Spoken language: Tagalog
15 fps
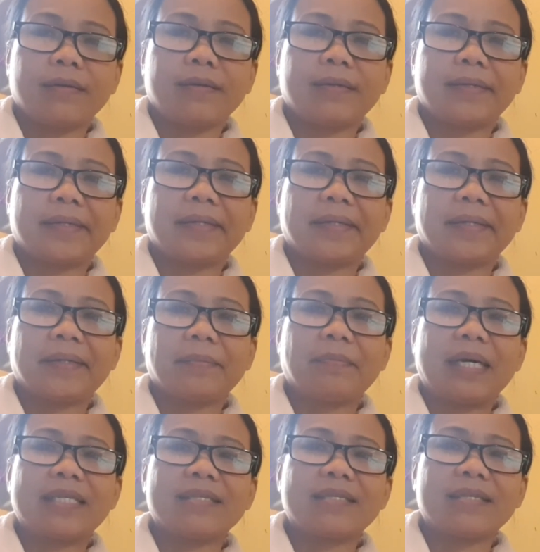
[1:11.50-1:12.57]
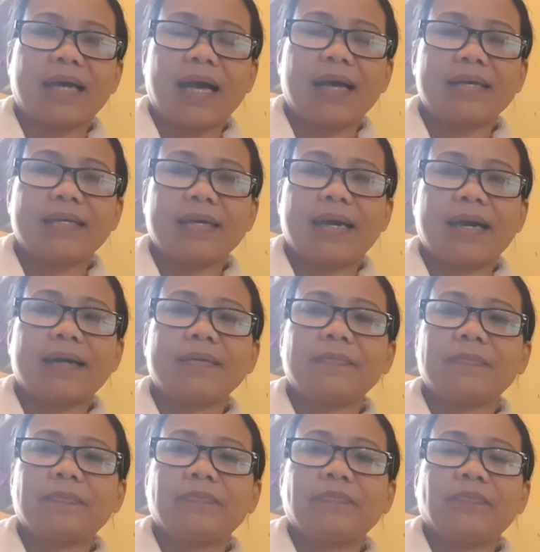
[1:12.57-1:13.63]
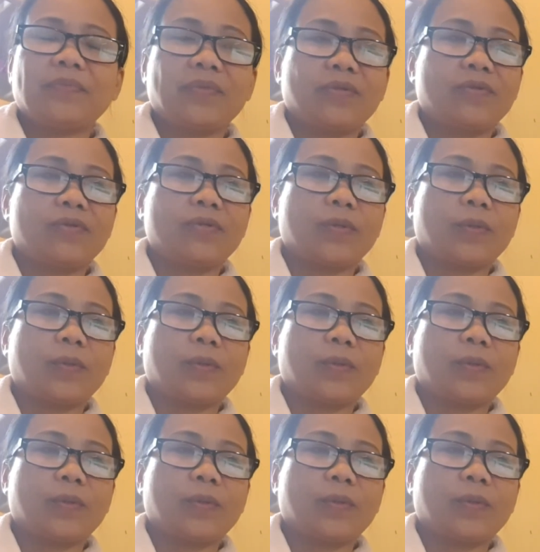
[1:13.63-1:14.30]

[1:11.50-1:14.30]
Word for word: Ah, bansa, yeah. So,